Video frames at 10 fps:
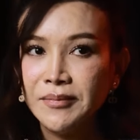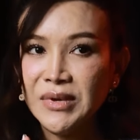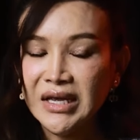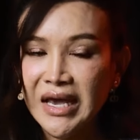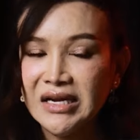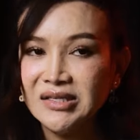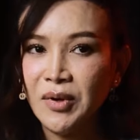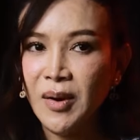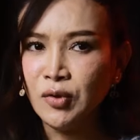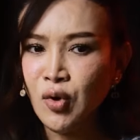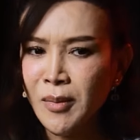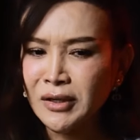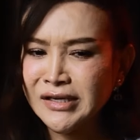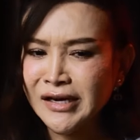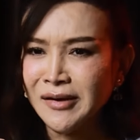มีเกณฑ์ที่จะมีความรักทุกคนบ
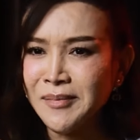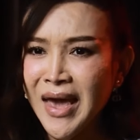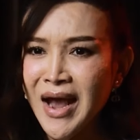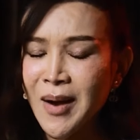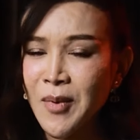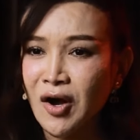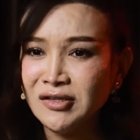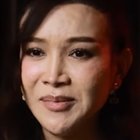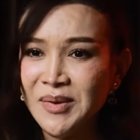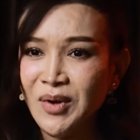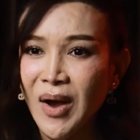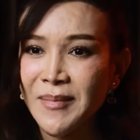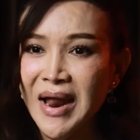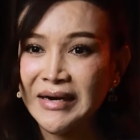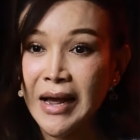อกจริงเหรอแม่เขาบอกเขาจะไม่มีควา
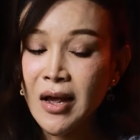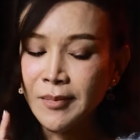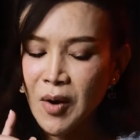มรักนะ